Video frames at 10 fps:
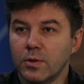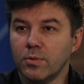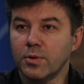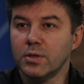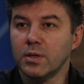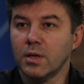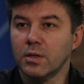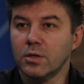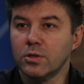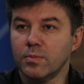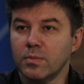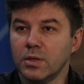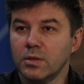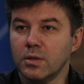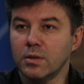Добрый день, Наташ. Мы...
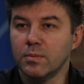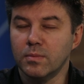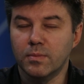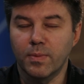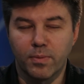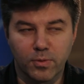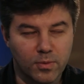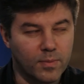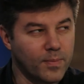Э, фу.